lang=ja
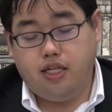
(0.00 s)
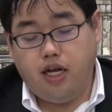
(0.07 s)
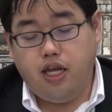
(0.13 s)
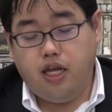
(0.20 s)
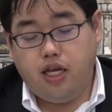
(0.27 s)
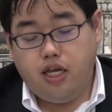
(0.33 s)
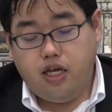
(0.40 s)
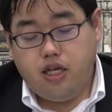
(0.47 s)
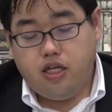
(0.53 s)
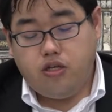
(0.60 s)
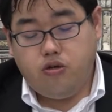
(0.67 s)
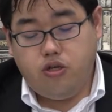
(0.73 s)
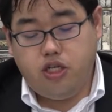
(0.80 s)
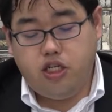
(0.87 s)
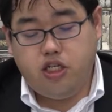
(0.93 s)
たり、
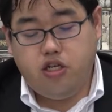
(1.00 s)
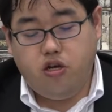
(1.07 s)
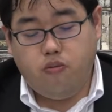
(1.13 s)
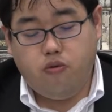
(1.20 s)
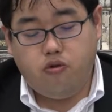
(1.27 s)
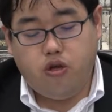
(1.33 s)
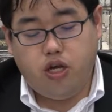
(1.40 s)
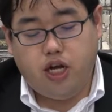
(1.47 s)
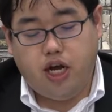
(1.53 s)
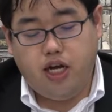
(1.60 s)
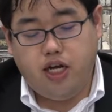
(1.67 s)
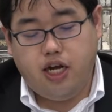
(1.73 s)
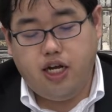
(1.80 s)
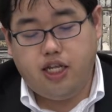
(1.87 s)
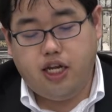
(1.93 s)
その知識をもとに
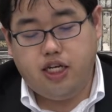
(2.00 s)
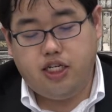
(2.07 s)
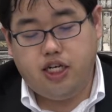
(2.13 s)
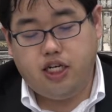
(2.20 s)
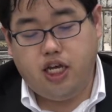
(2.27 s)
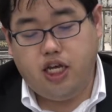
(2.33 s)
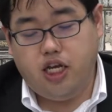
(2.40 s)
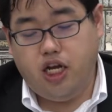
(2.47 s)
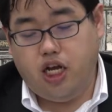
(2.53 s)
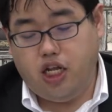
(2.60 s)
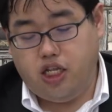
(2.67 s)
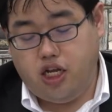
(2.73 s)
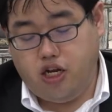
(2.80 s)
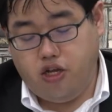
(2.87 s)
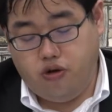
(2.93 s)
考えたりしなきゃいけな
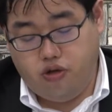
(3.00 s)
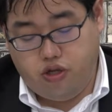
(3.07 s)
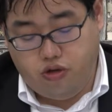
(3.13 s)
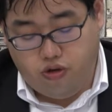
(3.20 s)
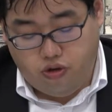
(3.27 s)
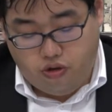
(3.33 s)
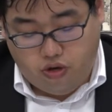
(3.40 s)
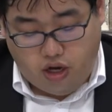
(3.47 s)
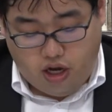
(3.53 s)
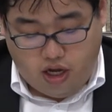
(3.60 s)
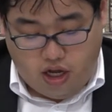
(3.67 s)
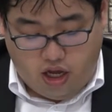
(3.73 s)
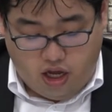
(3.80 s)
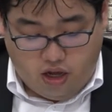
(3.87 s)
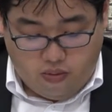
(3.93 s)
かったりというような、
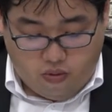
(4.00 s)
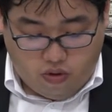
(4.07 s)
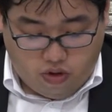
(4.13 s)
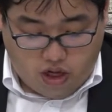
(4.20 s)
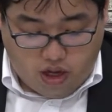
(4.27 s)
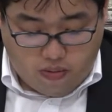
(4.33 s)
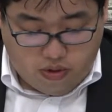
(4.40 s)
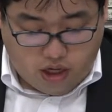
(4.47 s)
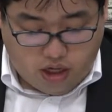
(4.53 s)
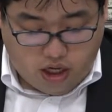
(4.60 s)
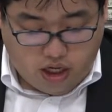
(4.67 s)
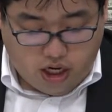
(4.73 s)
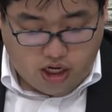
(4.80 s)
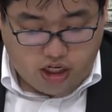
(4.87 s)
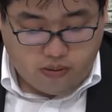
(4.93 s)
えー、問題も出て
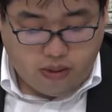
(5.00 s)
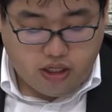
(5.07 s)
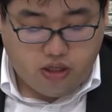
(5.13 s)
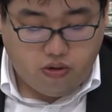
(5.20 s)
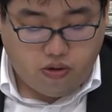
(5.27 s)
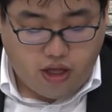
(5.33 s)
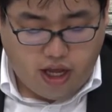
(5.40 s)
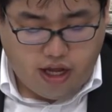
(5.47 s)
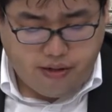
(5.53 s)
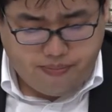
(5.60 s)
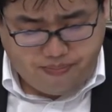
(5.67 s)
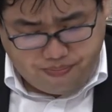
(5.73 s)
きたりしますので、